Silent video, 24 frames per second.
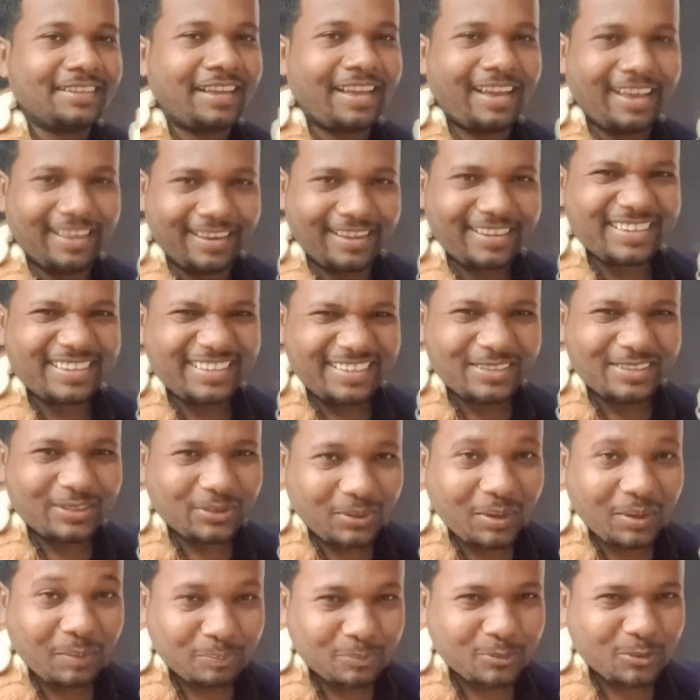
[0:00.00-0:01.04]
हालांकि ये थोड़ा
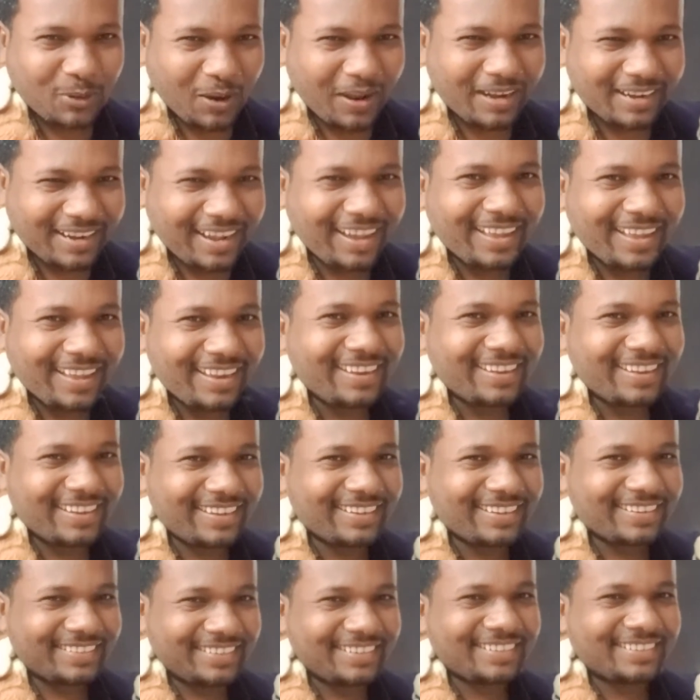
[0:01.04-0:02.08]
पुराना है
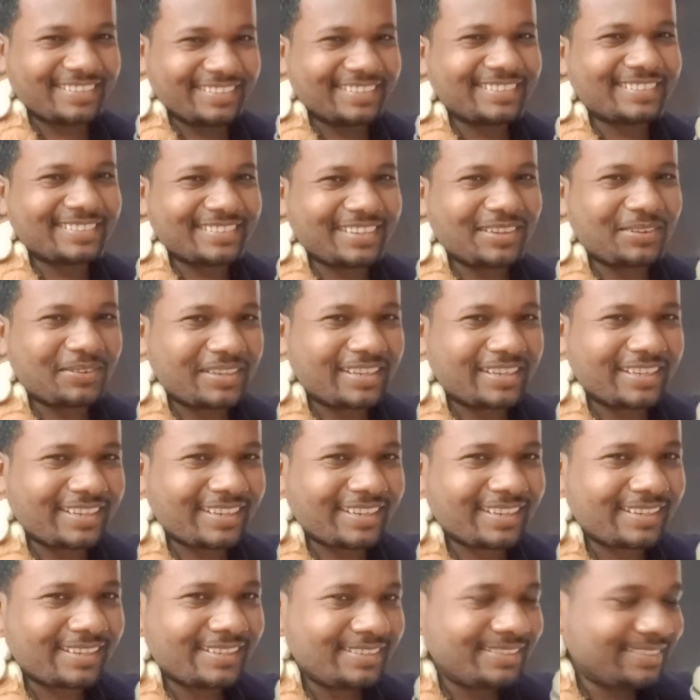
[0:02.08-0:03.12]
लेकिन चलो ठीक
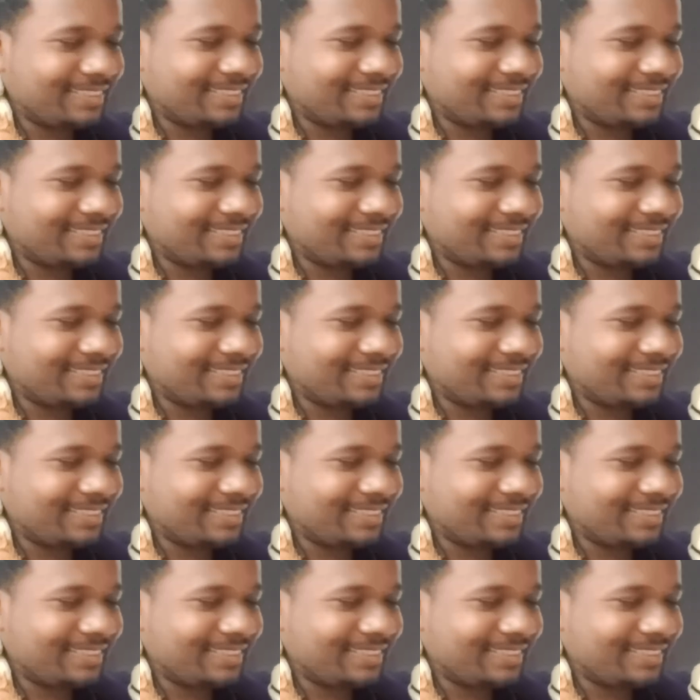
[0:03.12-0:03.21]
है